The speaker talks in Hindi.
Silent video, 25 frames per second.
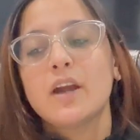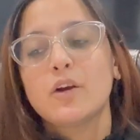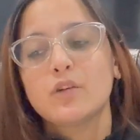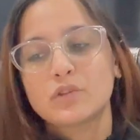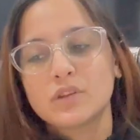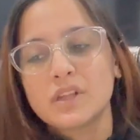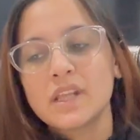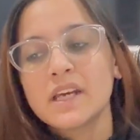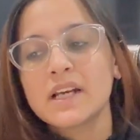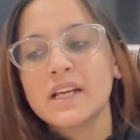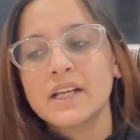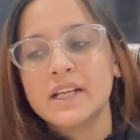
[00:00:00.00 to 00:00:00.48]

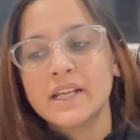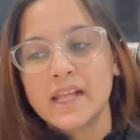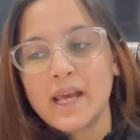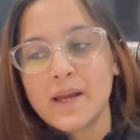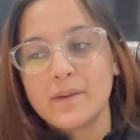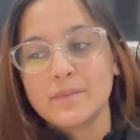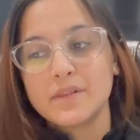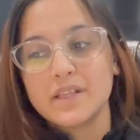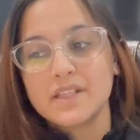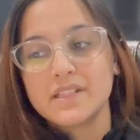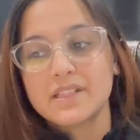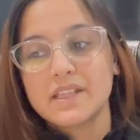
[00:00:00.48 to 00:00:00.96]
उतने घंटे
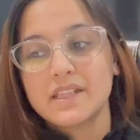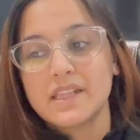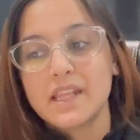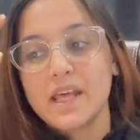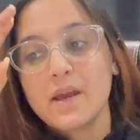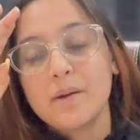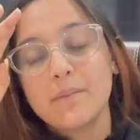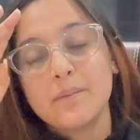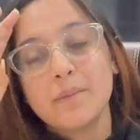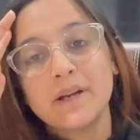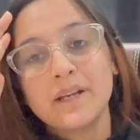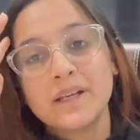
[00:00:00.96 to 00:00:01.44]
आप दे सकते
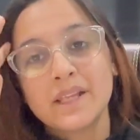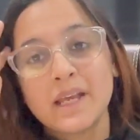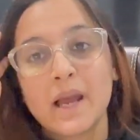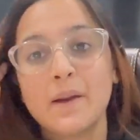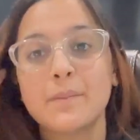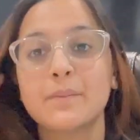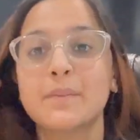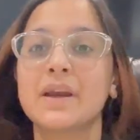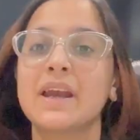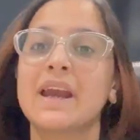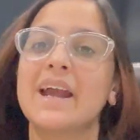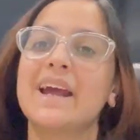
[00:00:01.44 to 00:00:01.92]
हैं बट
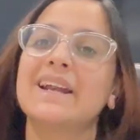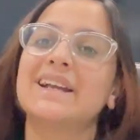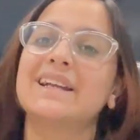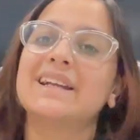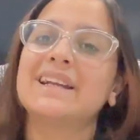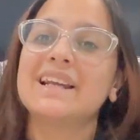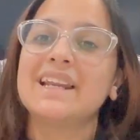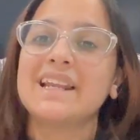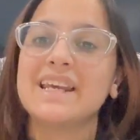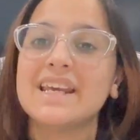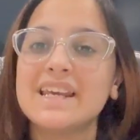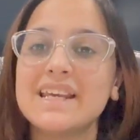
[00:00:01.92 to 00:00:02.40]
यहाँ पे
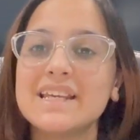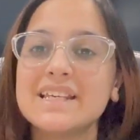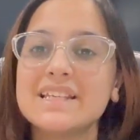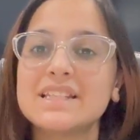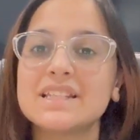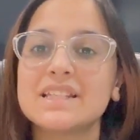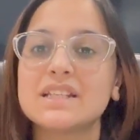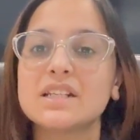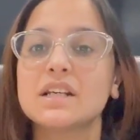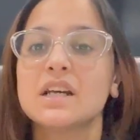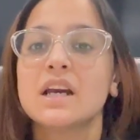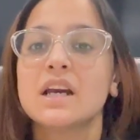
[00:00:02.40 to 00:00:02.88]
एटलीस्ट